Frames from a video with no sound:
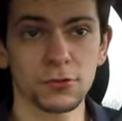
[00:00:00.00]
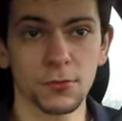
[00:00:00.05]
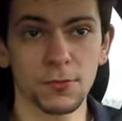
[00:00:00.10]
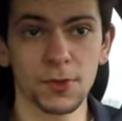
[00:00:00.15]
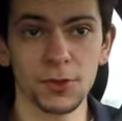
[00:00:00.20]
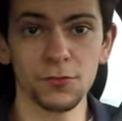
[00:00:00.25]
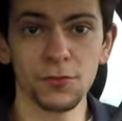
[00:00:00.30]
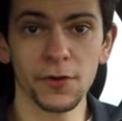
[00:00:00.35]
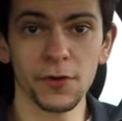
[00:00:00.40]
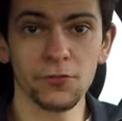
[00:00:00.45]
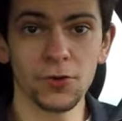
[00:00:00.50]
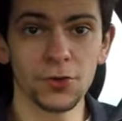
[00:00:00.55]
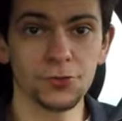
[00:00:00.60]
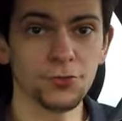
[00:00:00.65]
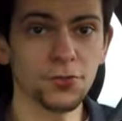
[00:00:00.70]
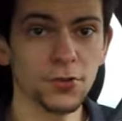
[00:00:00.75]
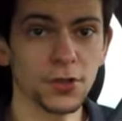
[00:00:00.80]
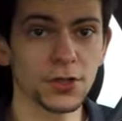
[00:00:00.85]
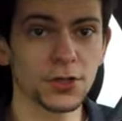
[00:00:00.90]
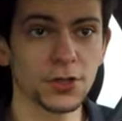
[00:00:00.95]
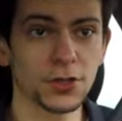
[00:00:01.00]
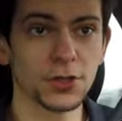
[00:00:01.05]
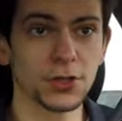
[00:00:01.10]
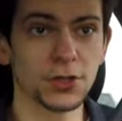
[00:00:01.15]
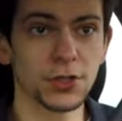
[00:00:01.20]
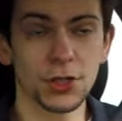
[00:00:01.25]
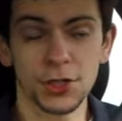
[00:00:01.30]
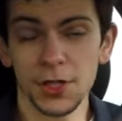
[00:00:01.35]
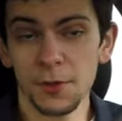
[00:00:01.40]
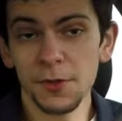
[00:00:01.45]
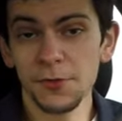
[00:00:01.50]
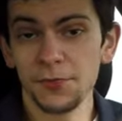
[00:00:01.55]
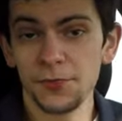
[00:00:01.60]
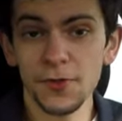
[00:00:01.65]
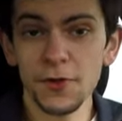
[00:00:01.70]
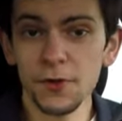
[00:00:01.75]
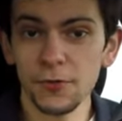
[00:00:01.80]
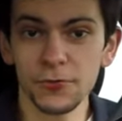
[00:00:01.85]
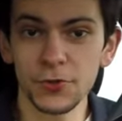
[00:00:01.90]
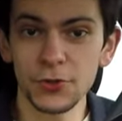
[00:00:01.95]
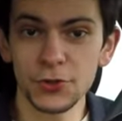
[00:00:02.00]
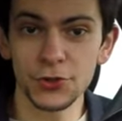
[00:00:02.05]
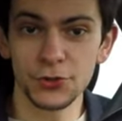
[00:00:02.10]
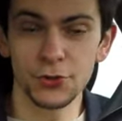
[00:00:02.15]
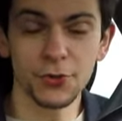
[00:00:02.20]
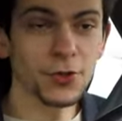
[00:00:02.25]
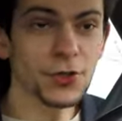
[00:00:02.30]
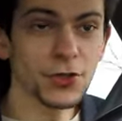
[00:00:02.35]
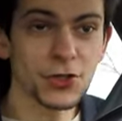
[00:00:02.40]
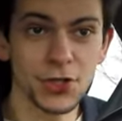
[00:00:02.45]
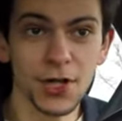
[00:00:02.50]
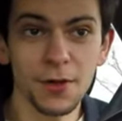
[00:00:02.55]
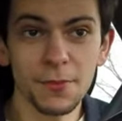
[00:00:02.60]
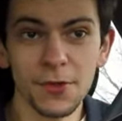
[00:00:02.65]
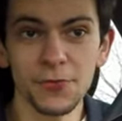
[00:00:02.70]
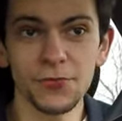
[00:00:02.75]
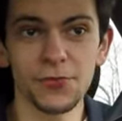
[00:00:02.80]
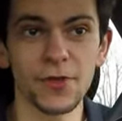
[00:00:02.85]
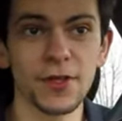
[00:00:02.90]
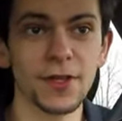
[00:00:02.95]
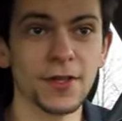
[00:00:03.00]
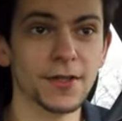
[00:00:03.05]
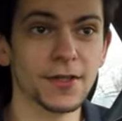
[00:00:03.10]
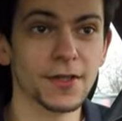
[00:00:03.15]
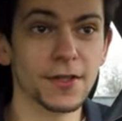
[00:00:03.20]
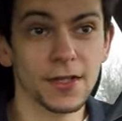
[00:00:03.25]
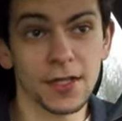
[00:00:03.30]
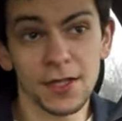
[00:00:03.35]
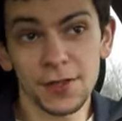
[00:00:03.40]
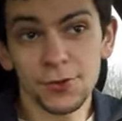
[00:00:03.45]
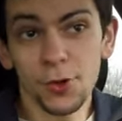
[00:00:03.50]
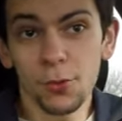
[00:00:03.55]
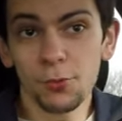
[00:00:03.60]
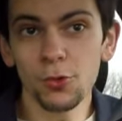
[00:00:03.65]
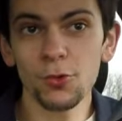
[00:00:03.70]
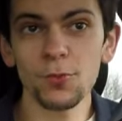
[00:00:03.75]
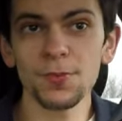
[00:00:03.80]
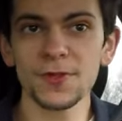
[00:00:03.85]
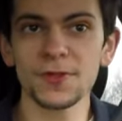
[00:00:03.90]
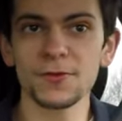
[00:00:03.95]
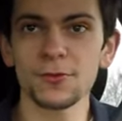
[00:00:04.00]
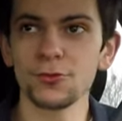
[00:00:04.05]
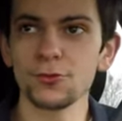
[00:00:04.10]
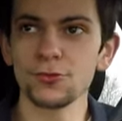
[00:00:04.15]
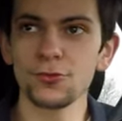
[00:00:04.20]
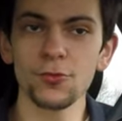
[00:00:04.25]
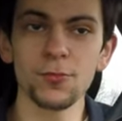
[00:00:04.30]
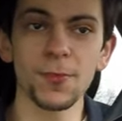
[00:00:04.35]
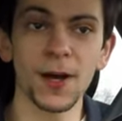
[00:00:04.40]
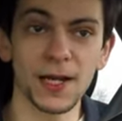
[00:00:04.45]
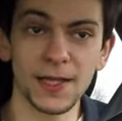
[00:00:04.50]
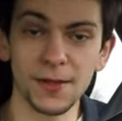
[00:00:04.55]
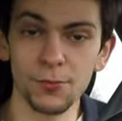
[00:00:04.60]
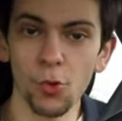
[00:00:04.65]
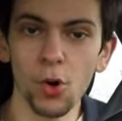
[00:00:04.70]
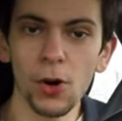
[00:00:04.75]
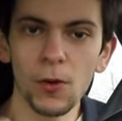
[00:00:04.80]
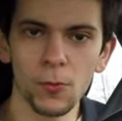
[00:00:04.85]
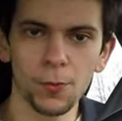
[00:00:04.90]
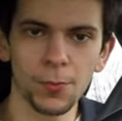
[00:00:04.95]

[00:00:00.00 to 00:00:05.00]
sur ma nouvelle voiture et je l'ai jamais fait en fait, je l'ai jamais fait. Et tant mieux parce que du coup bah, les mois ont